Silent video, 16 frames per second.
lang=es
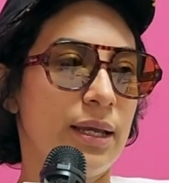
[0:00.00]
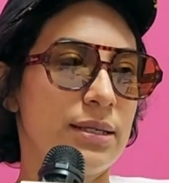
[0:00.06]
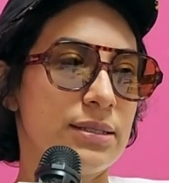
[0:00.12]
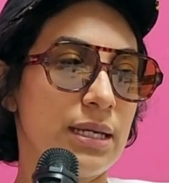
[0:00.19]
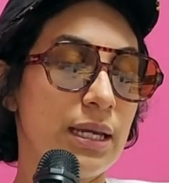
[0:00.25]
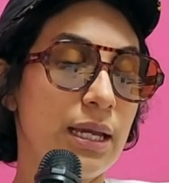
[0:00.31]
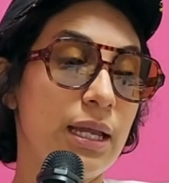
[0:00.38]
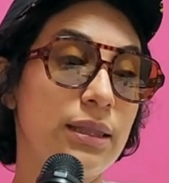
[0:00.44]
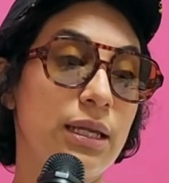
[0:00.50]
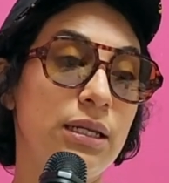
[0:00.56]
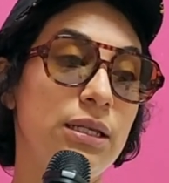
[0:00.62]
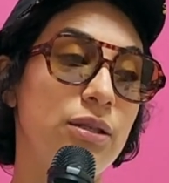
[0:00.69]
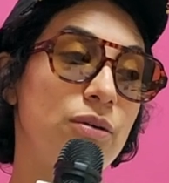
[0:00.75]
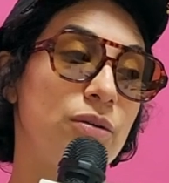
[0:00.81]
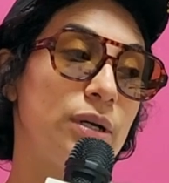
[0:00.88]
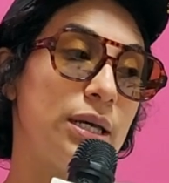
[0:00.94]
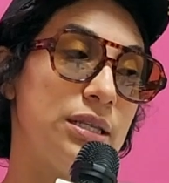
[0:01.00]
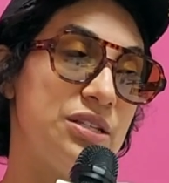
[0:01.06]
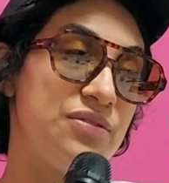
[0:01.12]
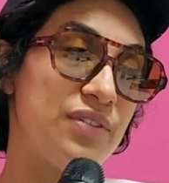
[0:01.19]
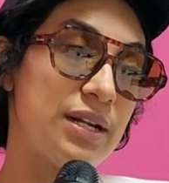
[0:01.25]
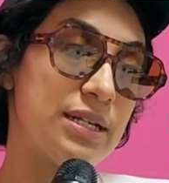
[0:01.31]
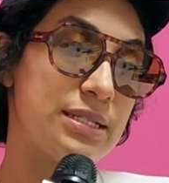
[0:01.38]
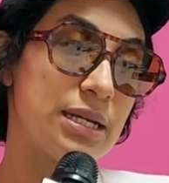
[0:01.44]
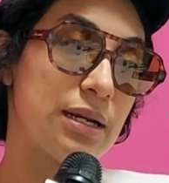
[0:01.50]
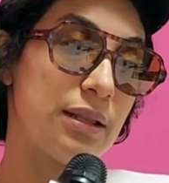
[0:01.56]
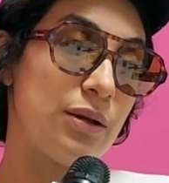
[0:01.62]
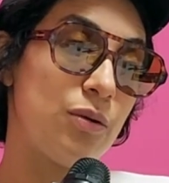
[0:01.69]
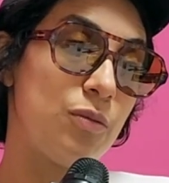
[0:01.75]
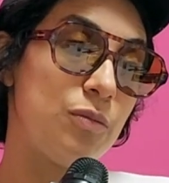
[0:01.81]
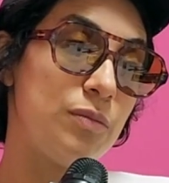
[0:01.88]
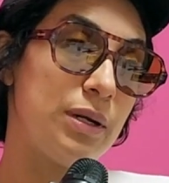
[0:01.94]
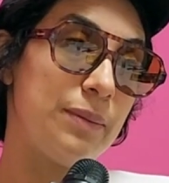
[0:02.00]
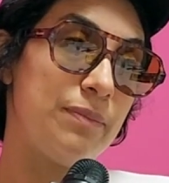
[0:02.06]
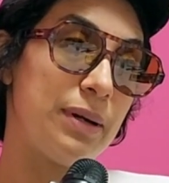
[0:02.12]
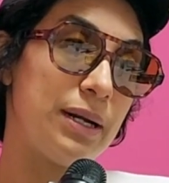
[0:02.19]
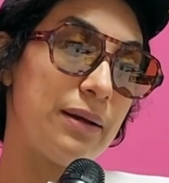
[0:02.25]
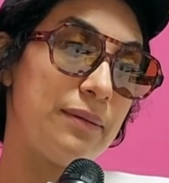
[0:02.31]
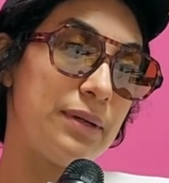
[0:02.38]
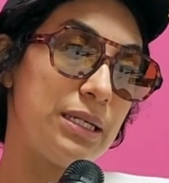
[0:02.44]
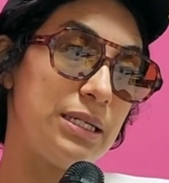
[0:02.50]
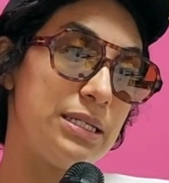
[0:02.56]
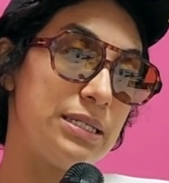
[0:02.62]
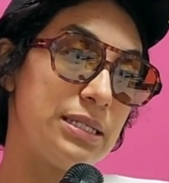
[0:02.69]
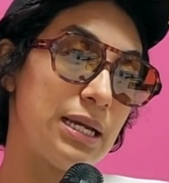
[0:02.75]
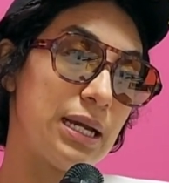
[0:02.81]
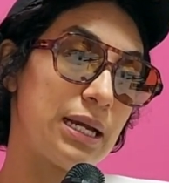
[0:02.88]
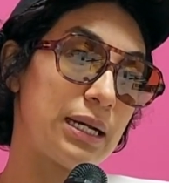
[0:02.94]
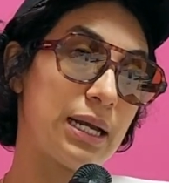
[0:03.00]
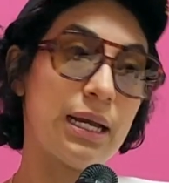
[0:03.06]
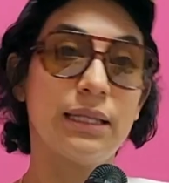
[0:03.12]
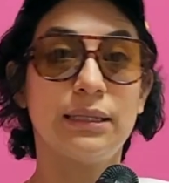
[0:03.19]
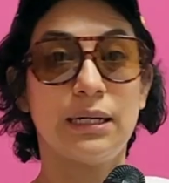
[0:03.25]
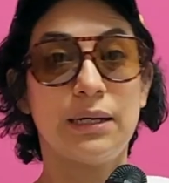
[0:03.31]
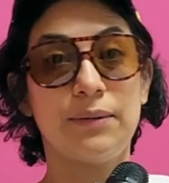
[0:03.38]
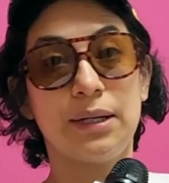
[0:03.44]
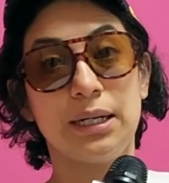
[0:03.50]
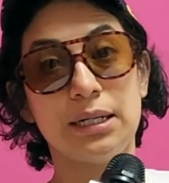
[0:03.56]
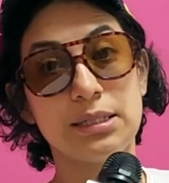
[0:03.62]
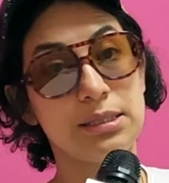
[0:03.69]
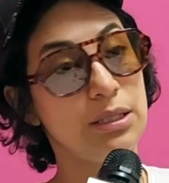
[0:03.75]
se haya tenido que disfrazar de hombre para venirse acá a trabajar,